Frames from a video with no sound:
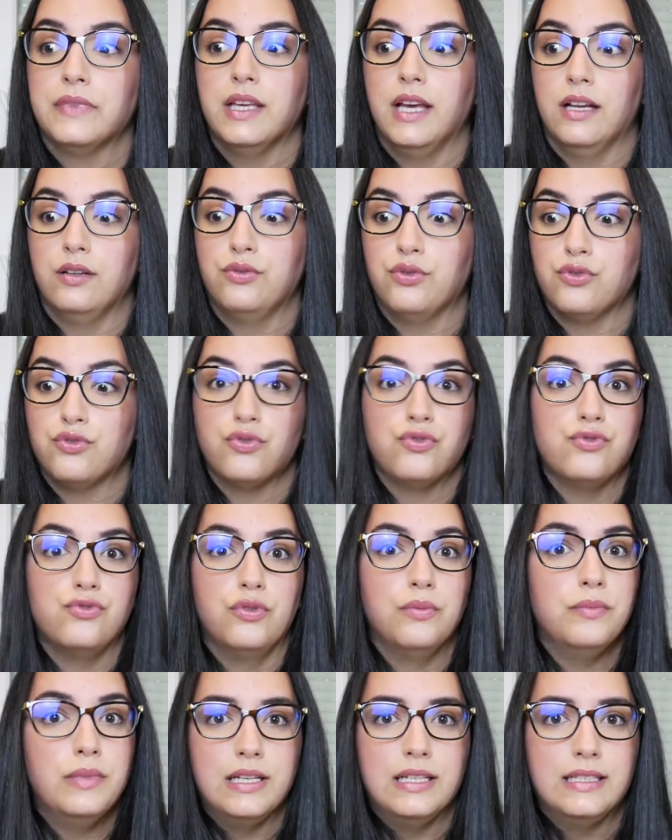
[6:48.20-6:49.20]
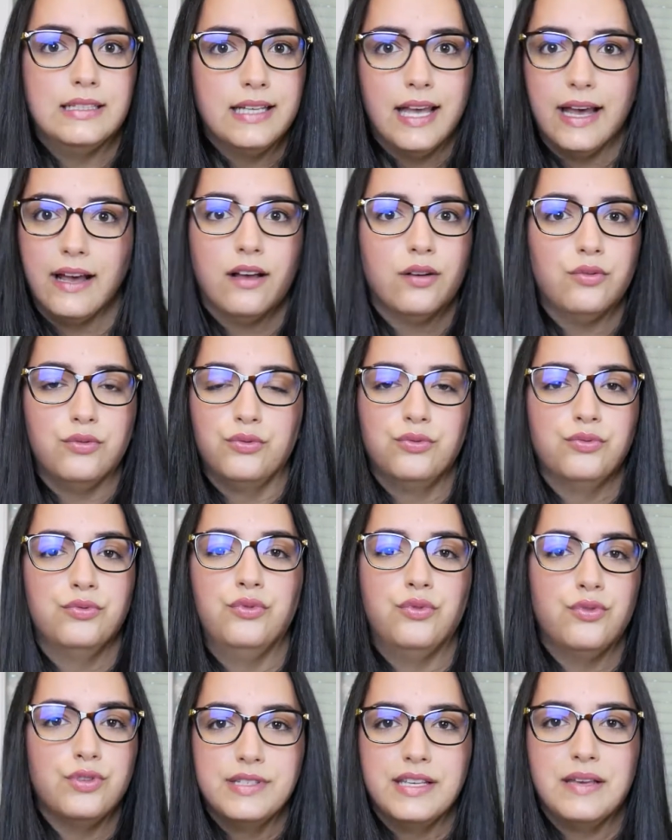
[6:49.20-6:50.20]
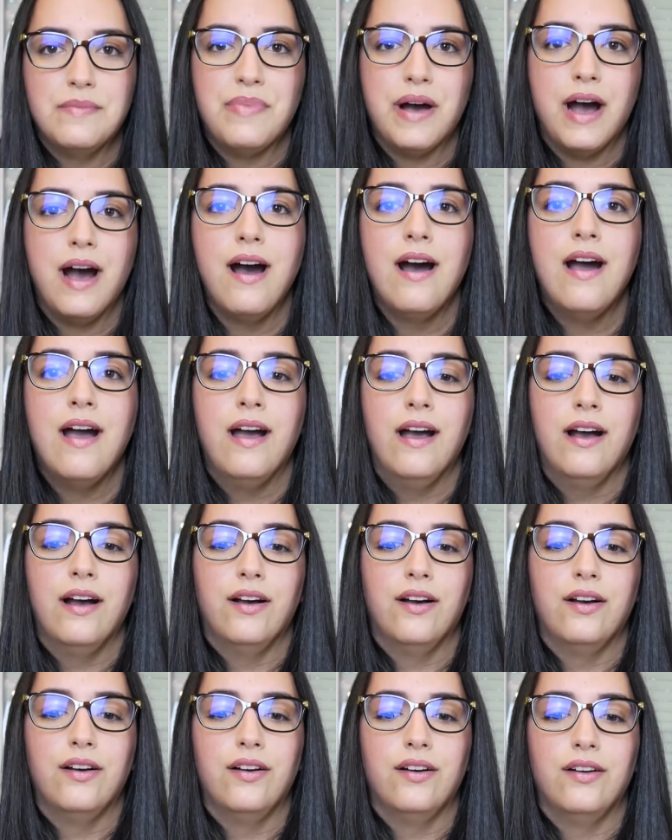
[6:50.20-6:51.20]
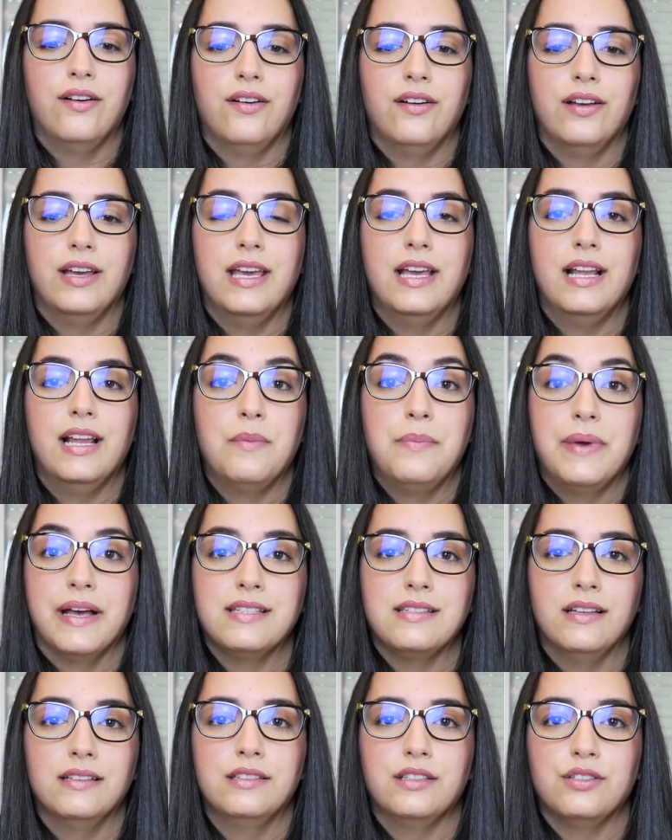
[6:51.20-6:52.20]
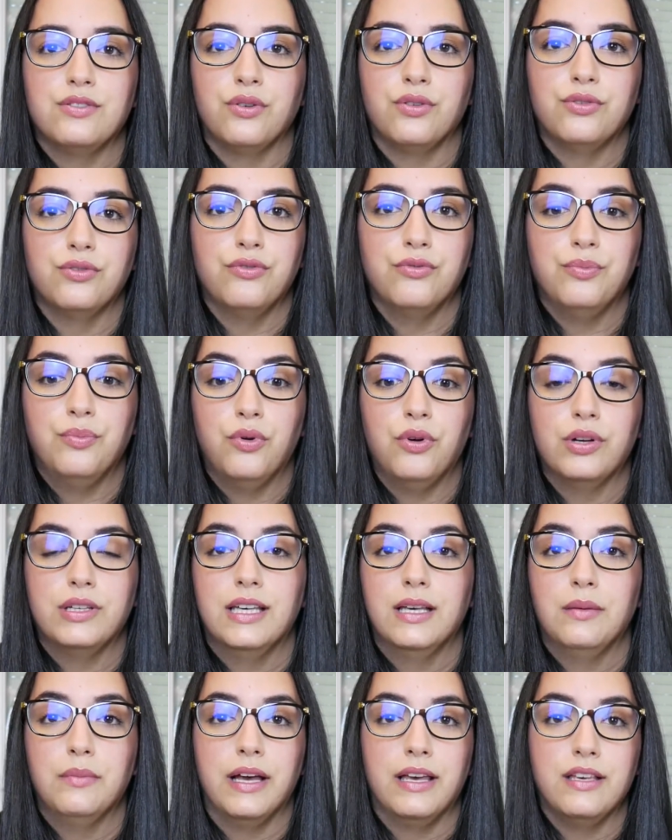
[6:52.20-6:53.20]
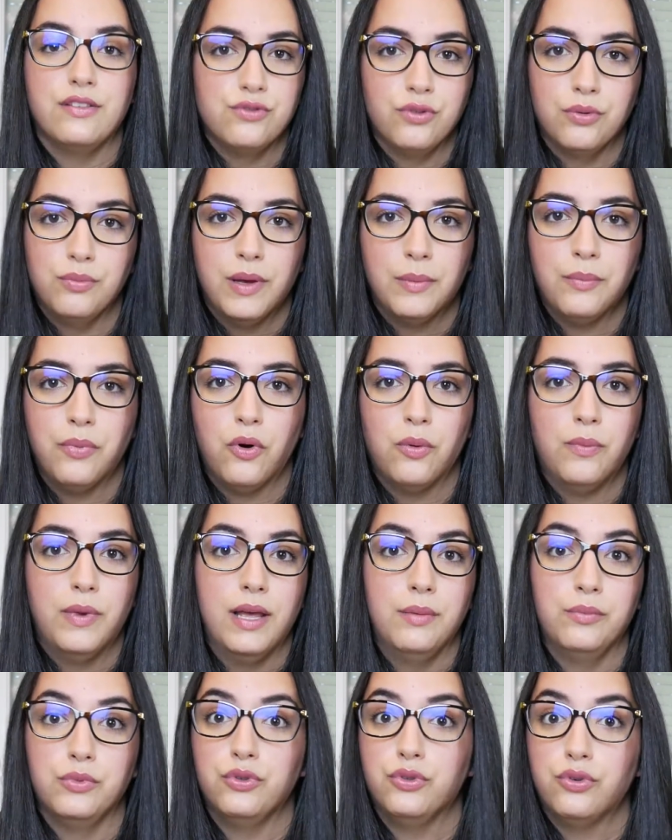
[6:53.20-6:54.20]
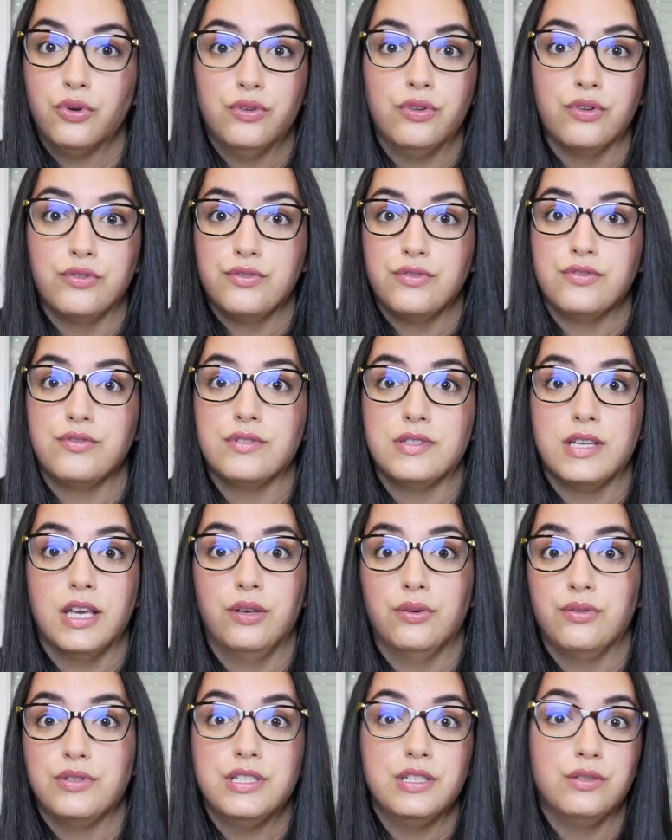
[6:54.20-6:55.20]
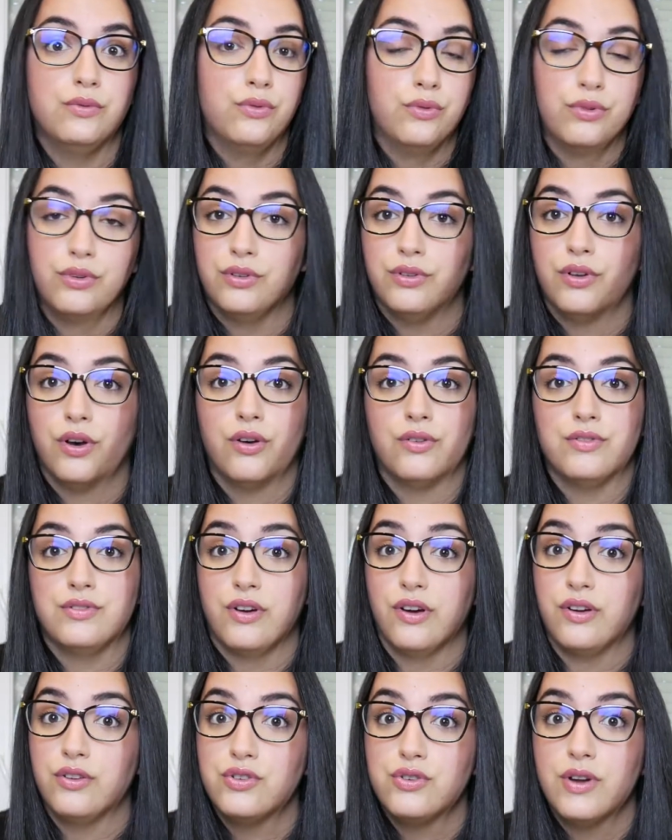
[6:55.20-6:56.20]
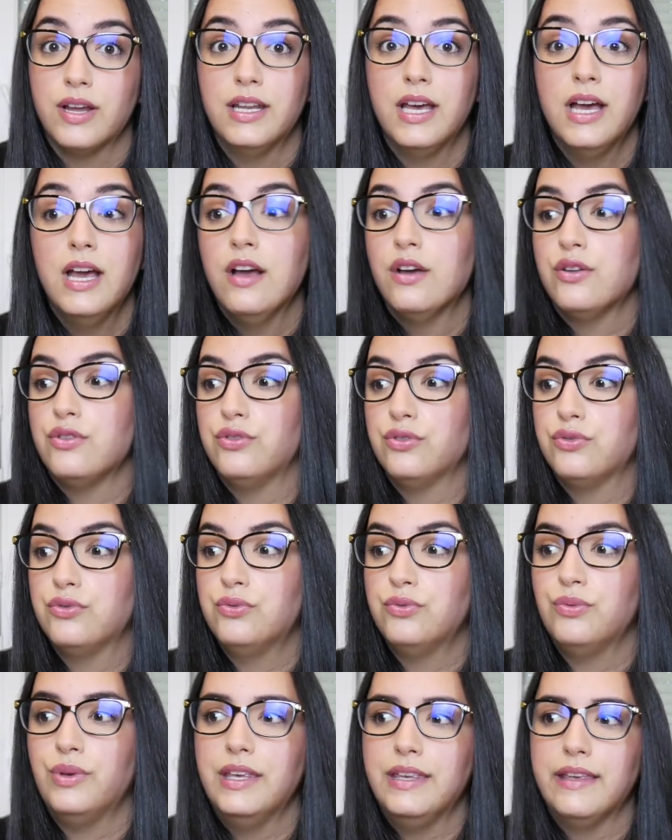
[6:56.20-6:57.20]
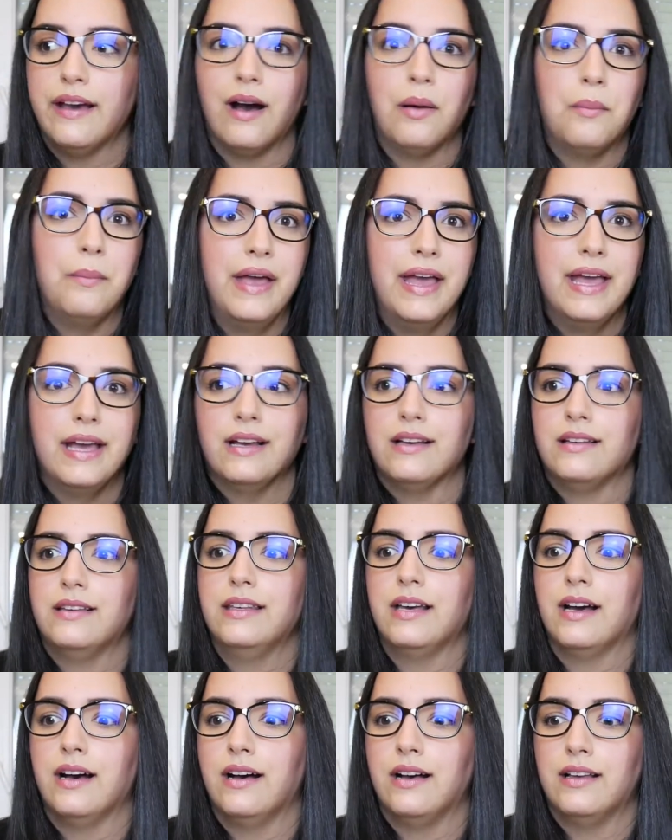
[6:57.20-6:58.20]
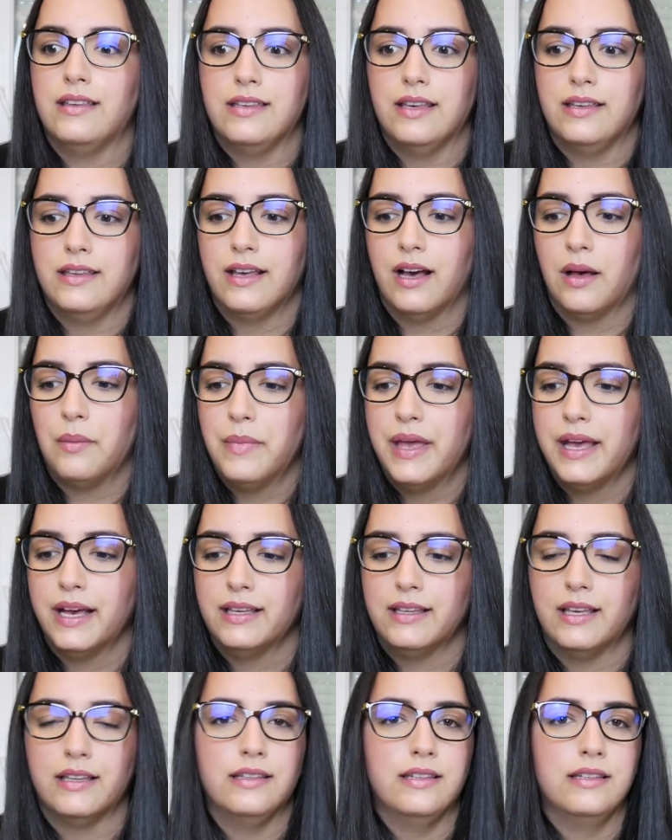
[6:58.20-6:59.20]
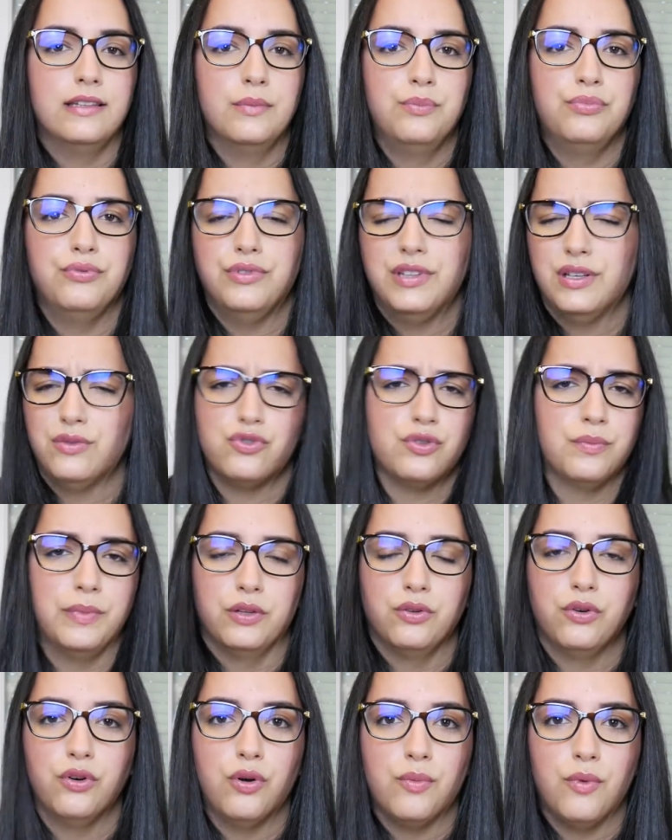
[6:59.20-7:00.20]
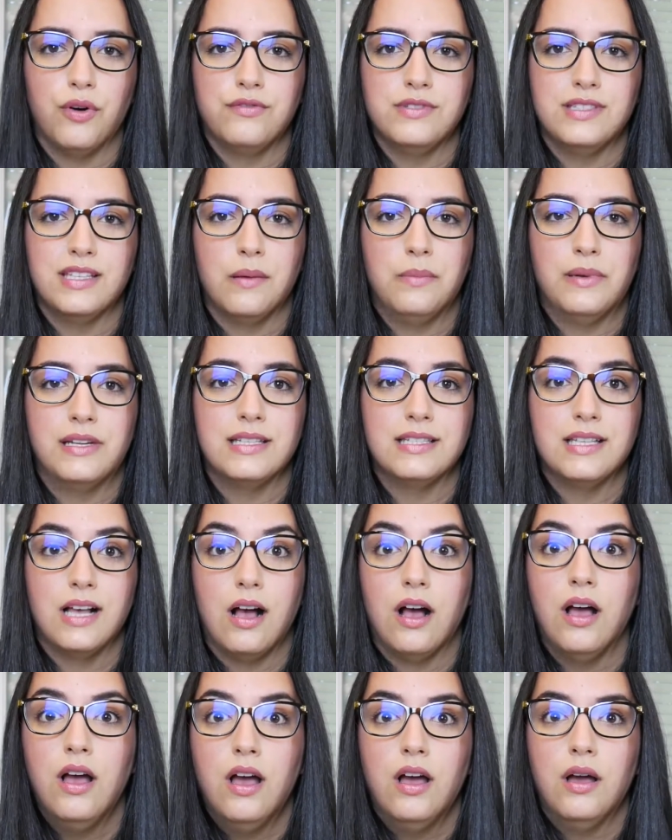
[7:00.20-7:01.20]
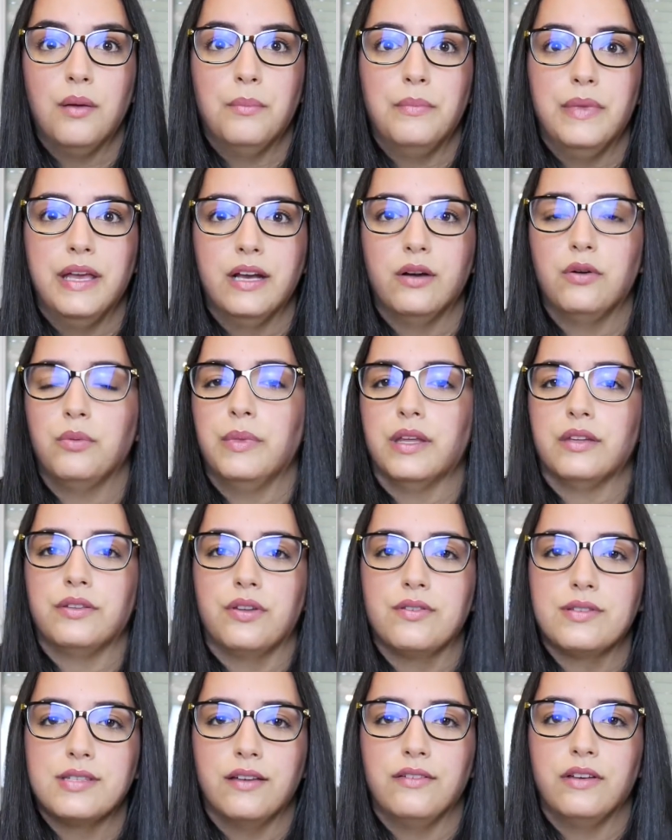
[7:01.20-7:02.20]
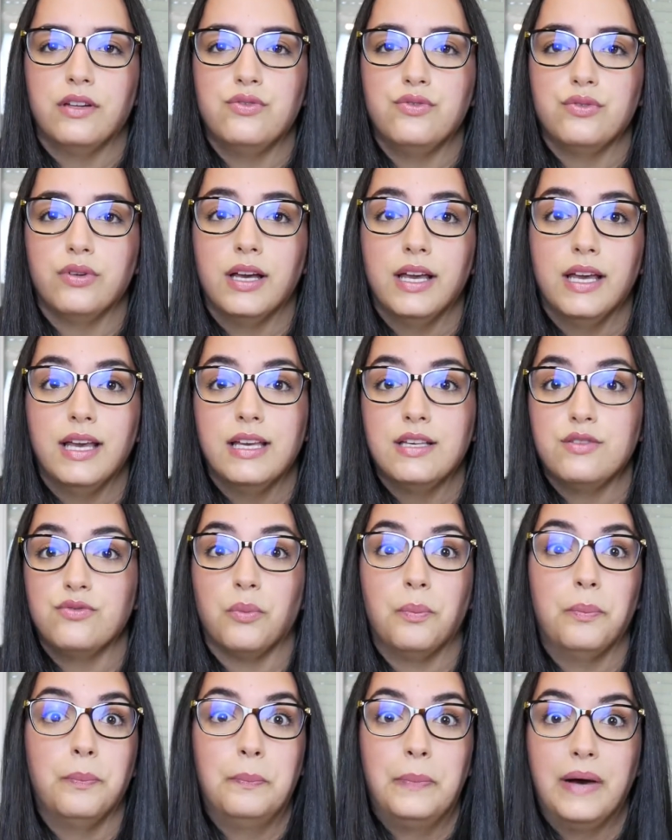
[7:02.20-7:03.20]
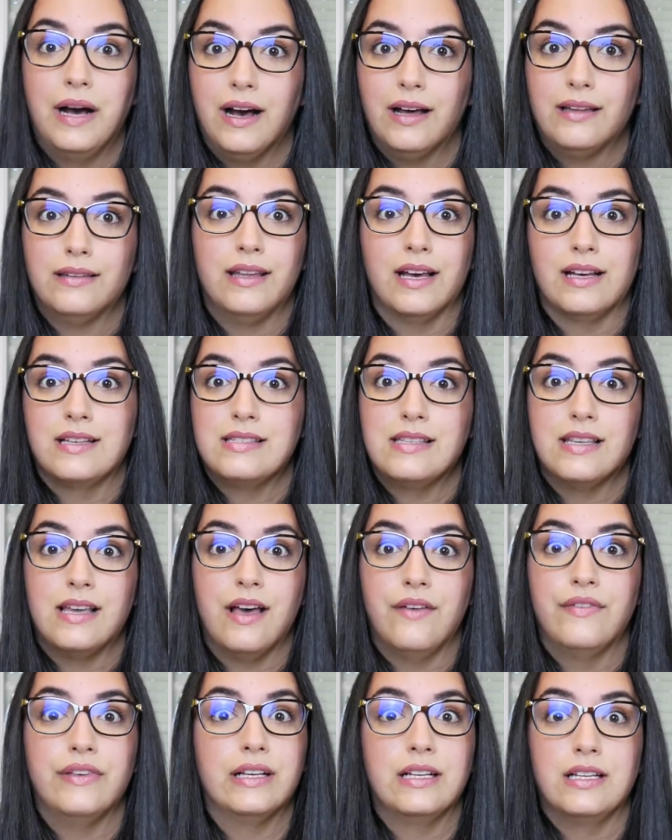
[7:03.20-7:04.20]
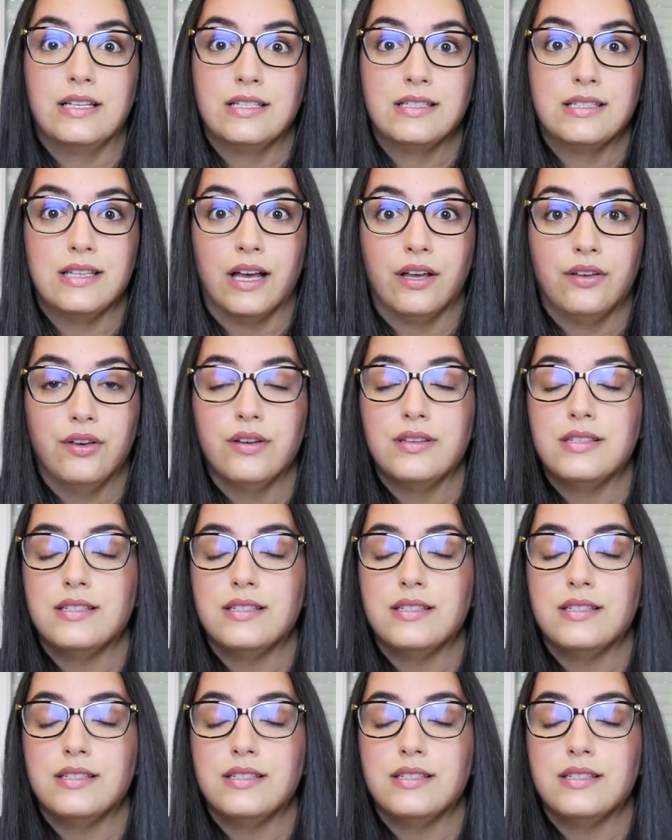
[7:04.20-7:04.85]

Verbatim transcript: quelque chose de militaire, hein, on ne le sait pas. Euh, et les personnes qui se retrouvent bloquées, bah, ils ont le même problème que dans The Society ou que dans The Hundred. Du coup, oui, il y a un maire, il y a, un maire, il y a des députés, ou je sais pas trop comment vous appelez ça, mais combien de temps ça va durer Ils n'ont pas d'accès avec l'extérieur,